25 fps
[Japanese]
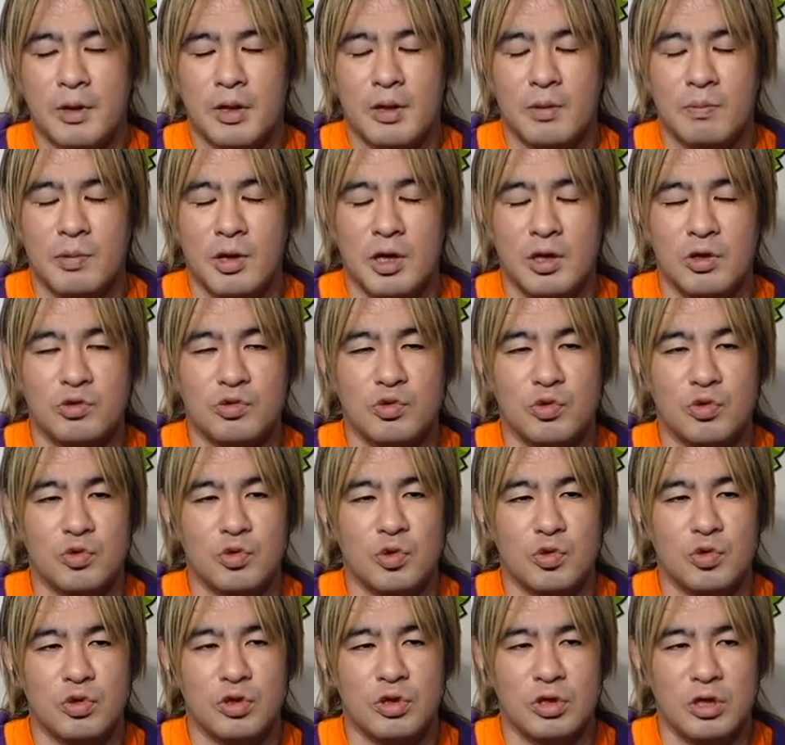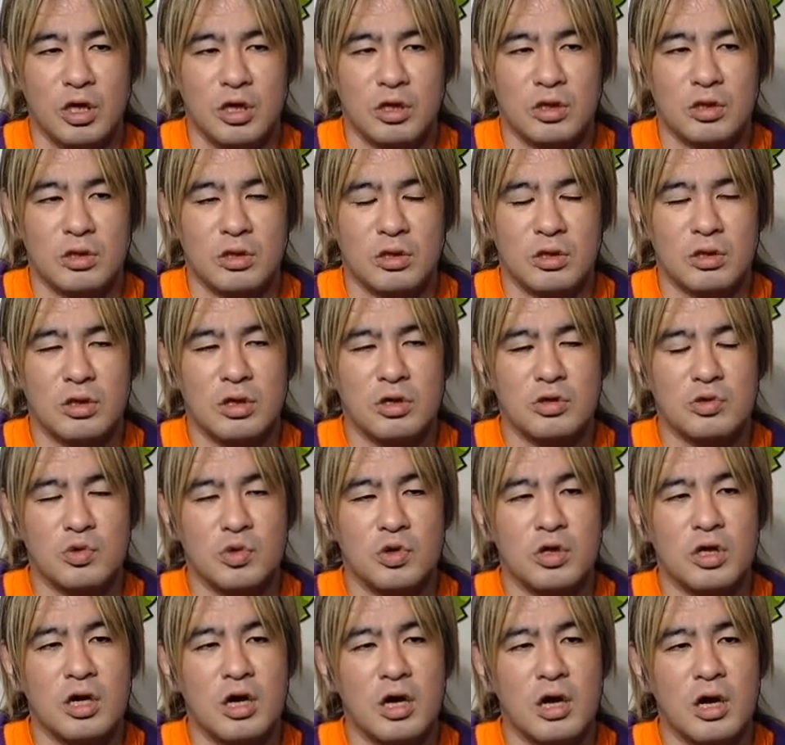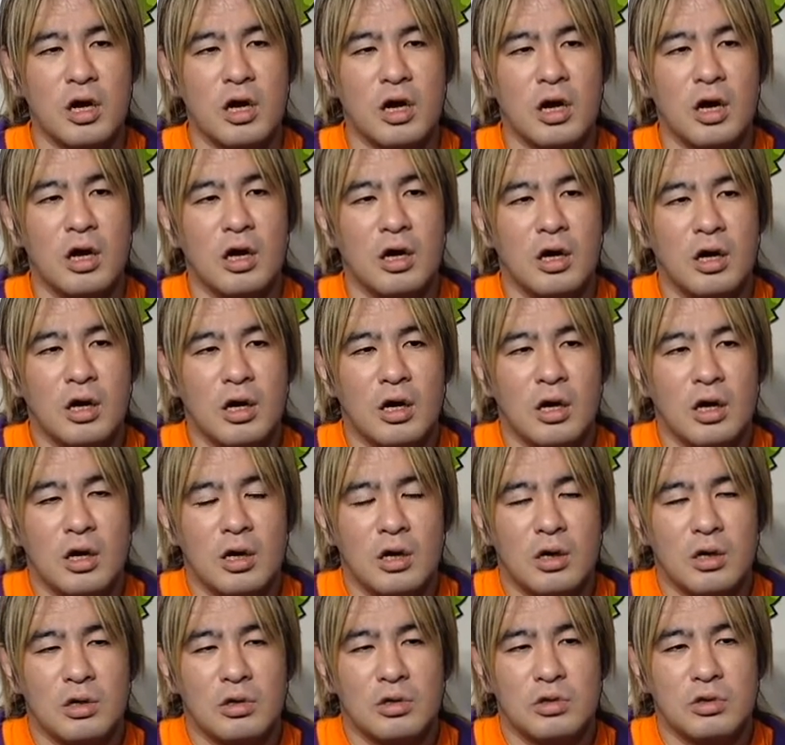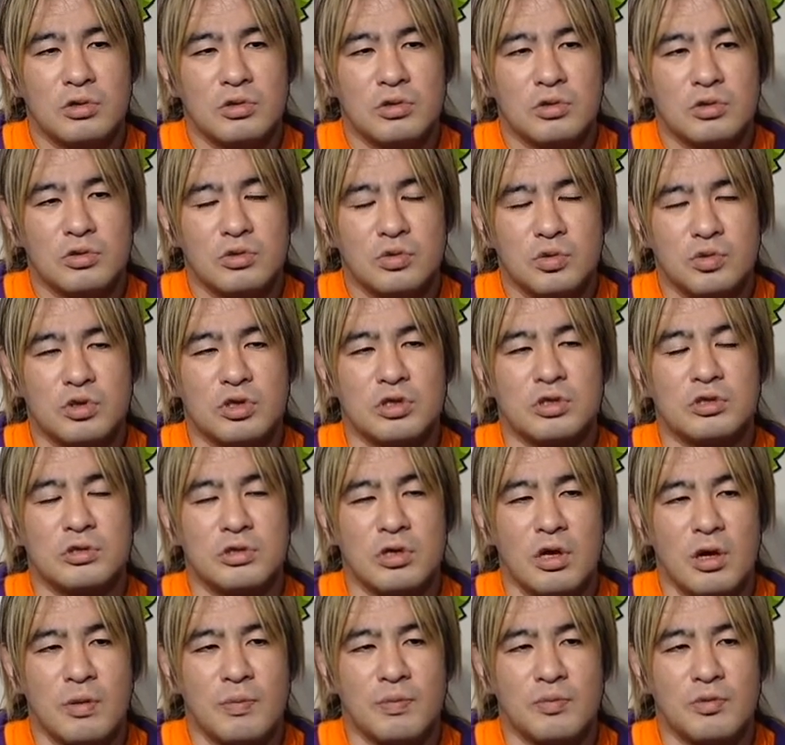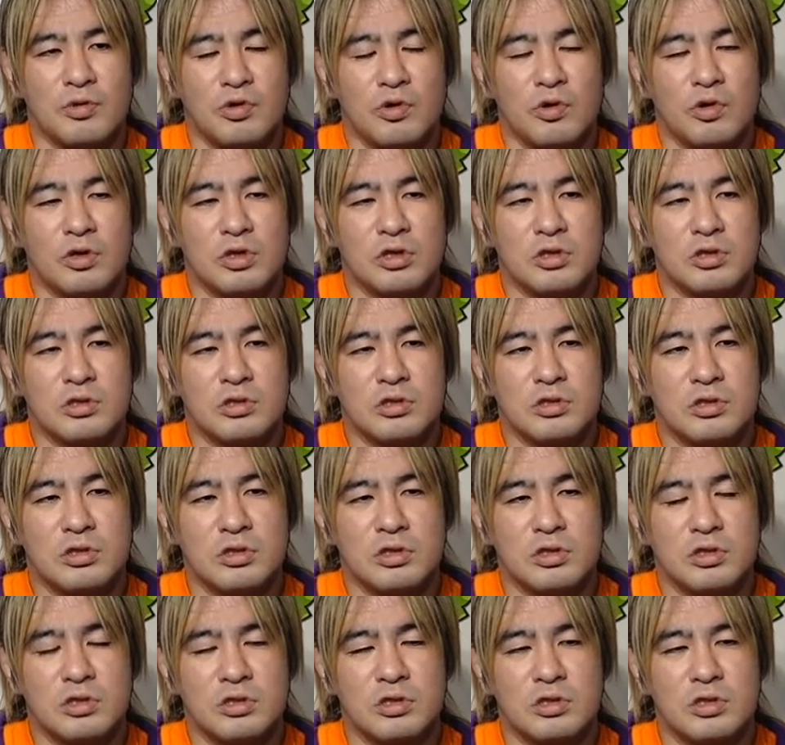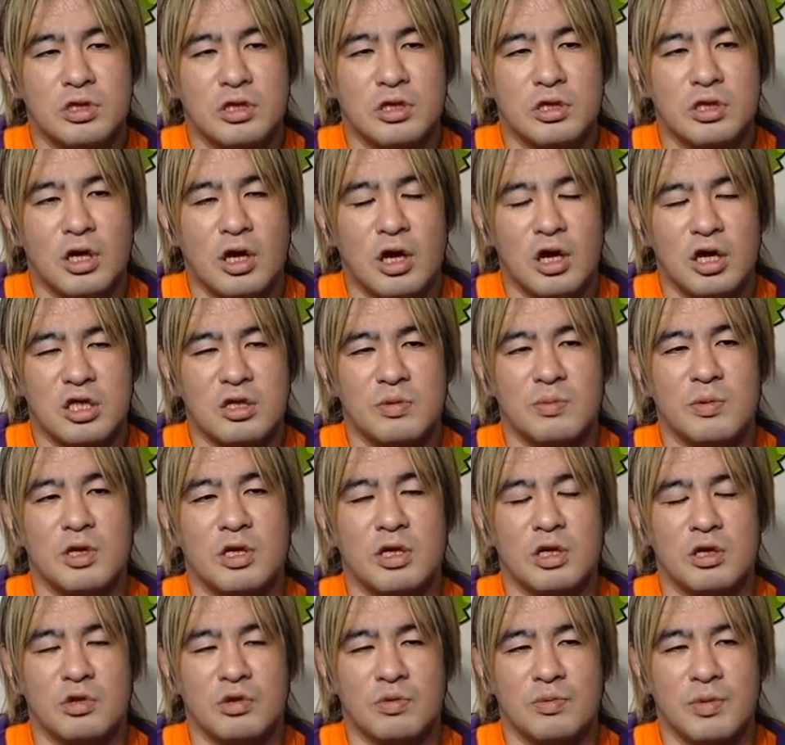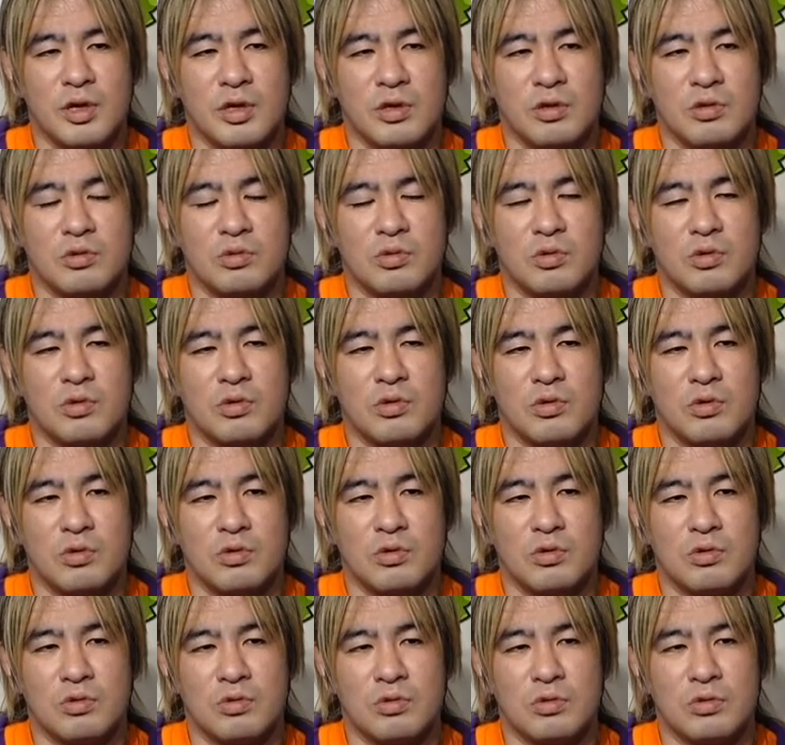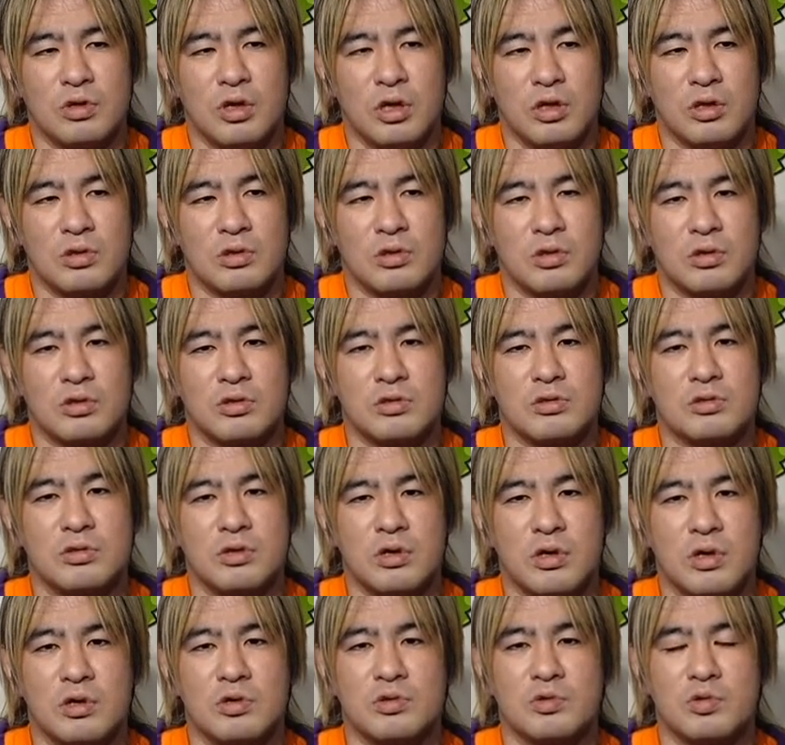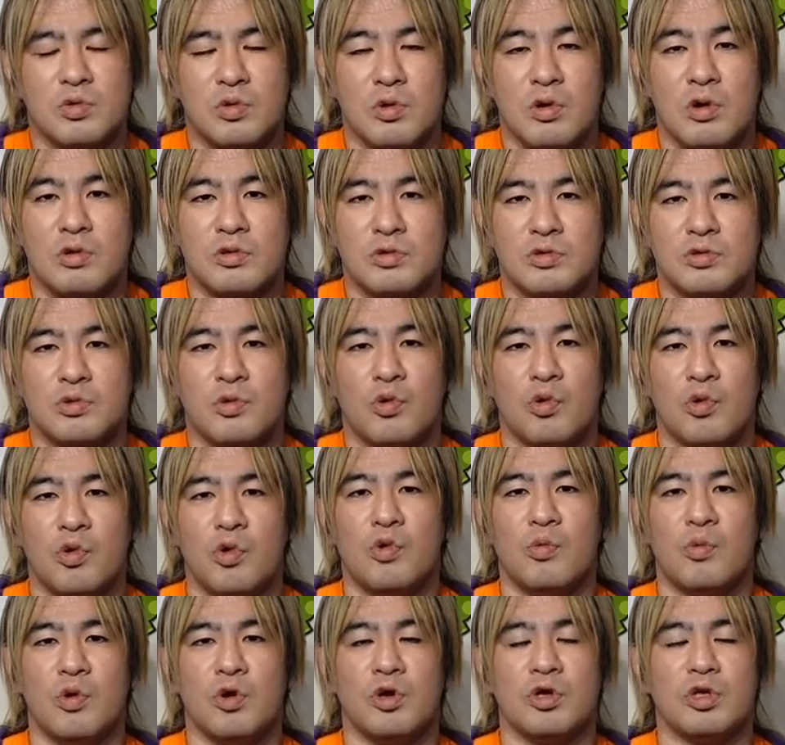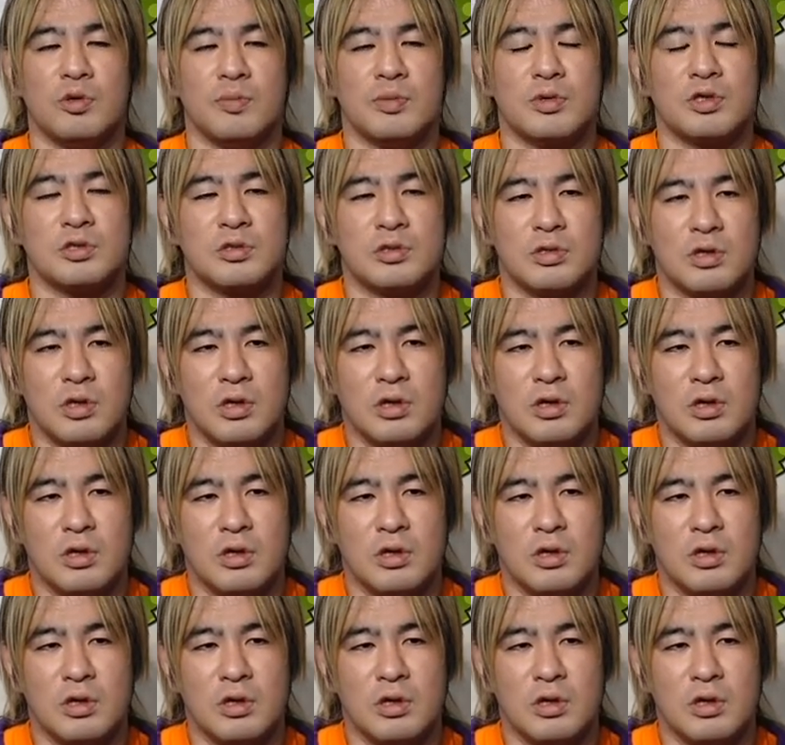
ベルトを取って、でそれがそうですねプロレス人生で初めてのベルトだったですね。それはすごい覚えてますね。